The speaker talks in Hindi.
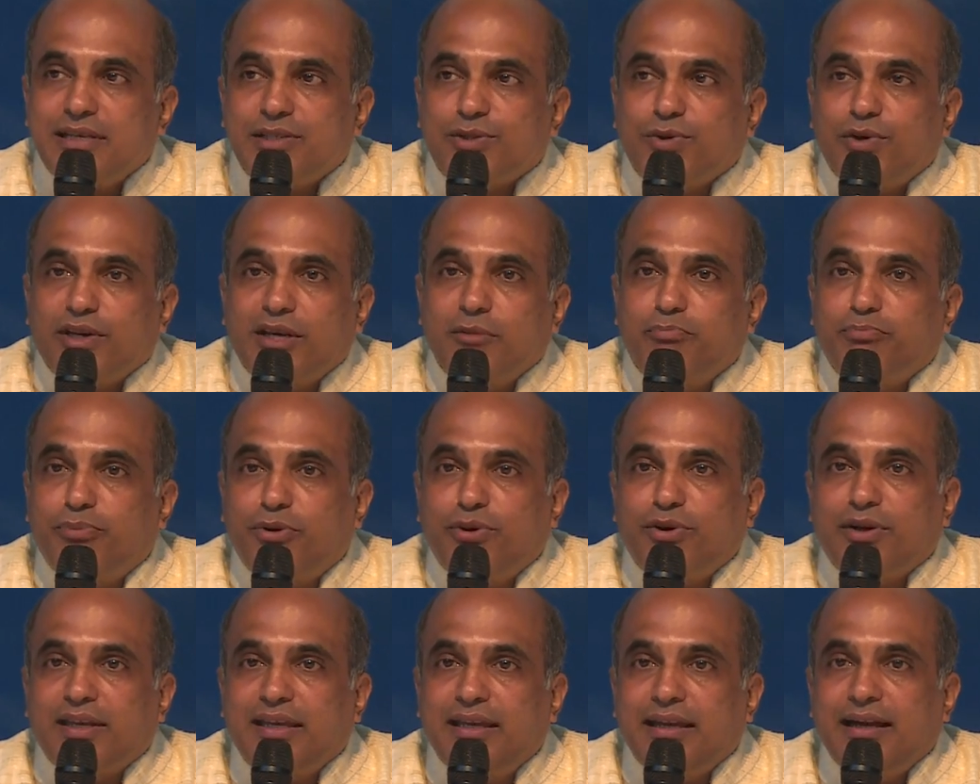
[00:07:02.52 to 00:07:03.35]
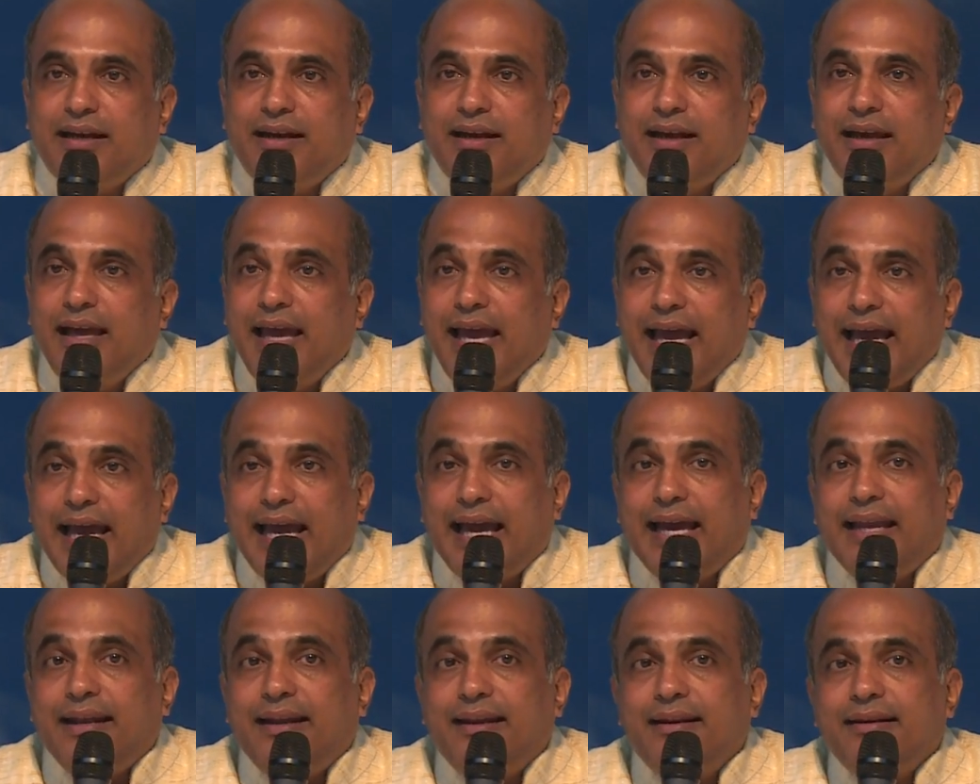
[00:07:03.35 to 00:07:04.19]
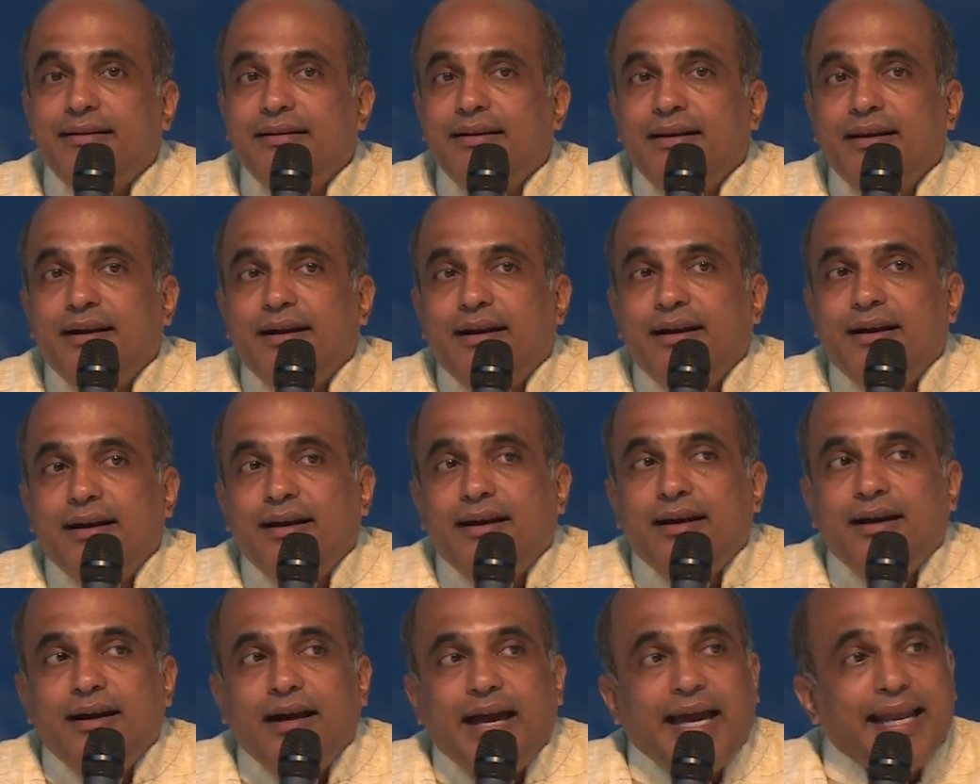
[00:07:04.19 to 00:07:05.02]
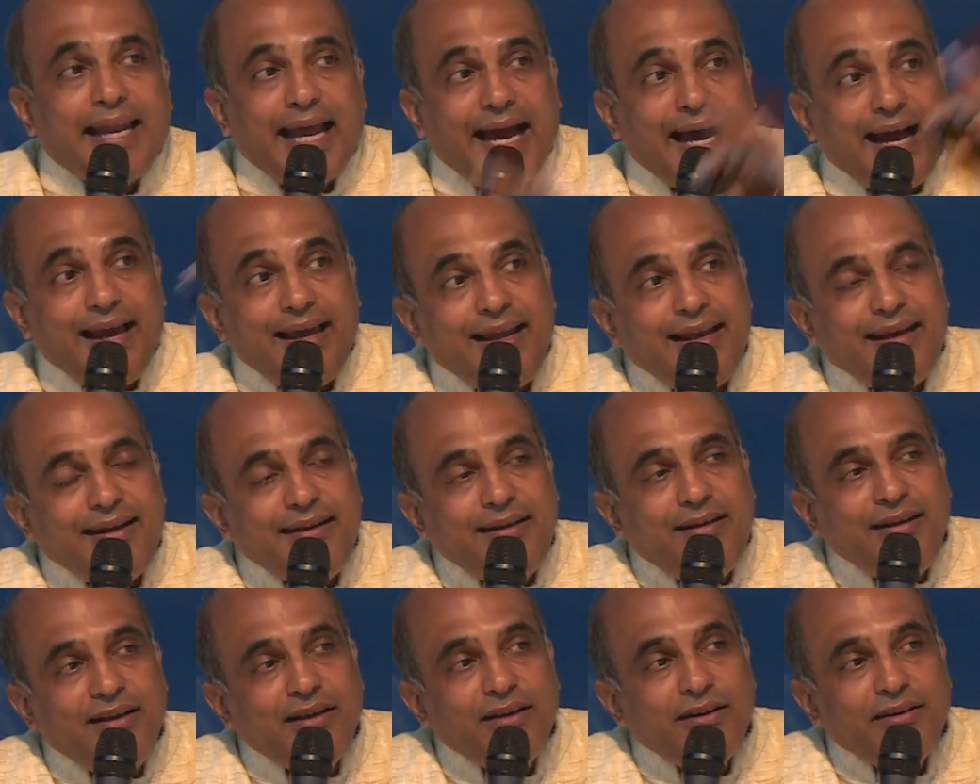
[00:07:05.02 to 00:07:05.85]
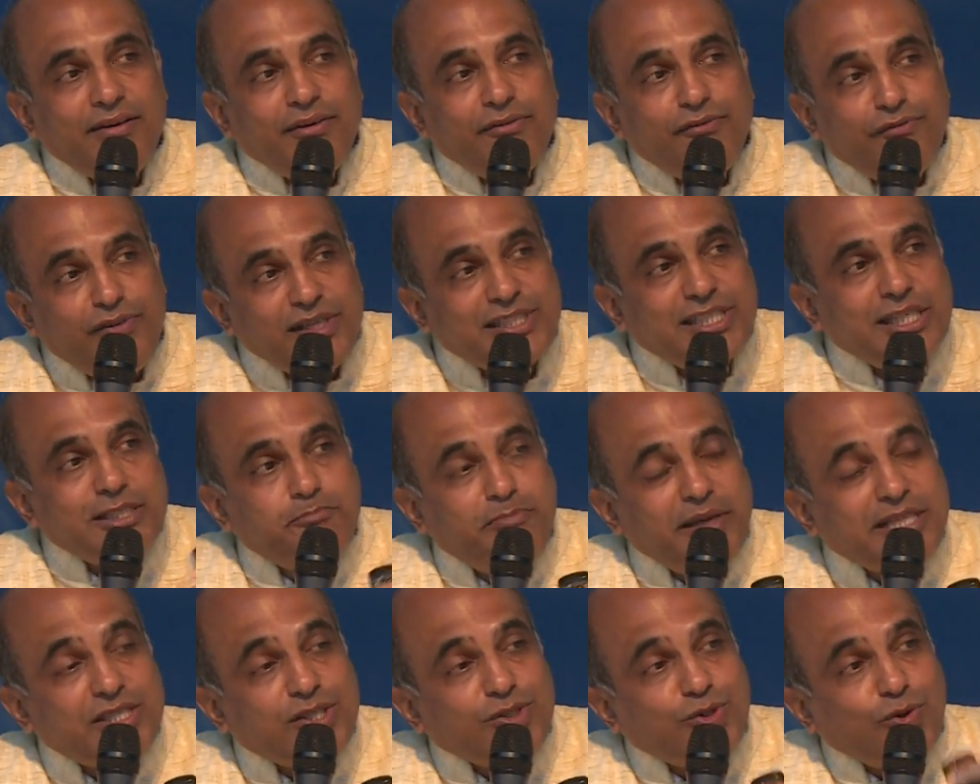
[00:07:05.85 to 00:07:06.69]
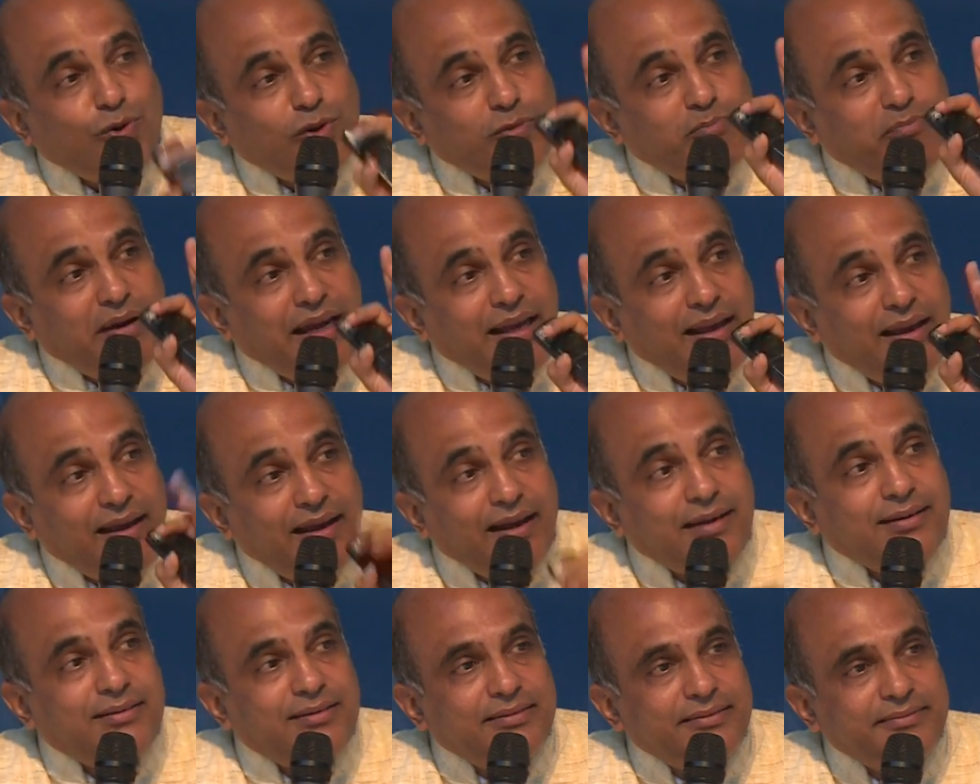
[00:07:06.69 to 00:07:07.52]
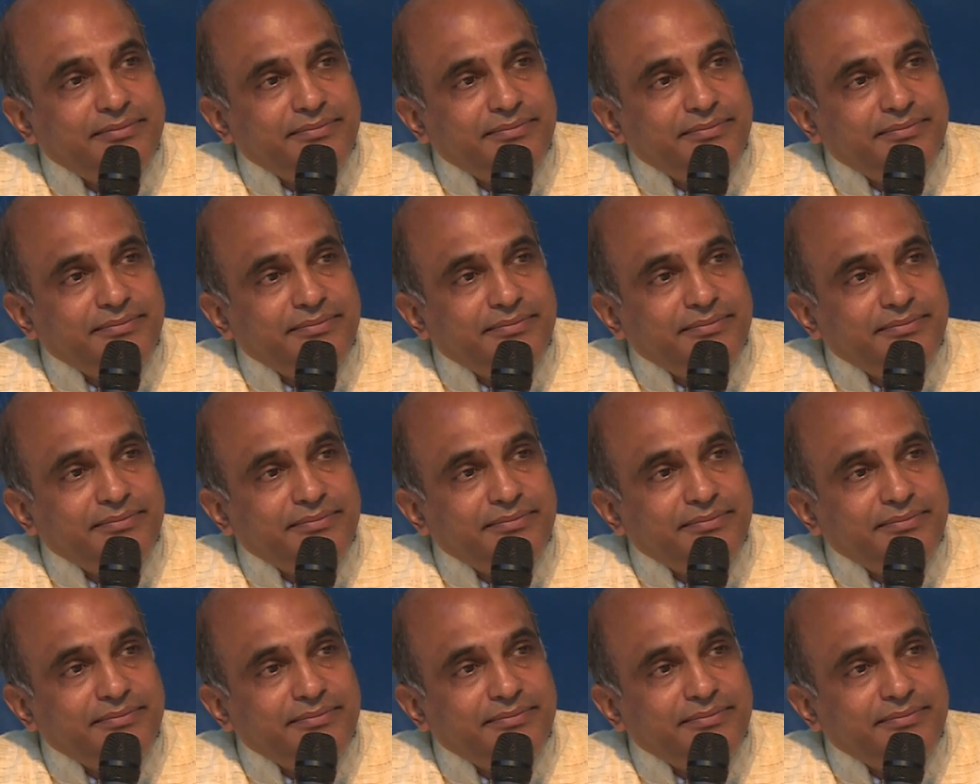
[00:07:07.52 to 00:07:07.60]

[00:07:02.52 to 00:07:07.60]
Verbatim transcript: ने इसको रिपोर्ट किया एंड एन आइलैंड विच इज बेस्टोड बाय लक